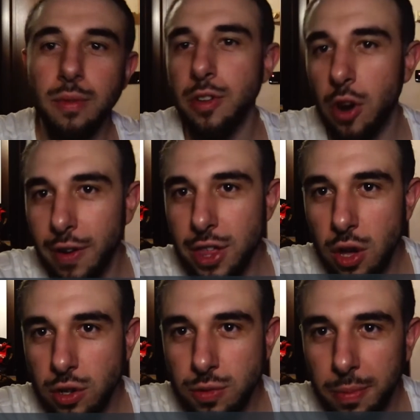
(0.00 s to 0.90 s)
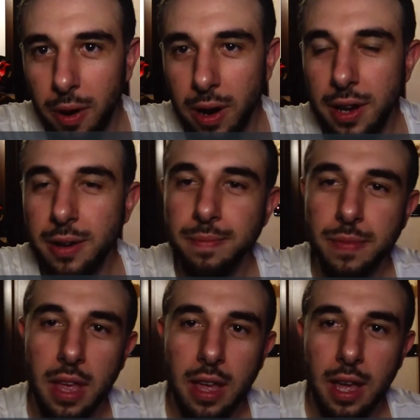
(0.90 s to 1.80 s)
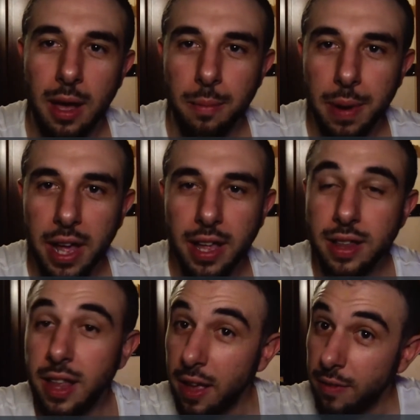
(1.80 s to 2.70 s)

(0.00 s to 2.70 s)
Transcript: Ma però facciamo spoiler. Prende,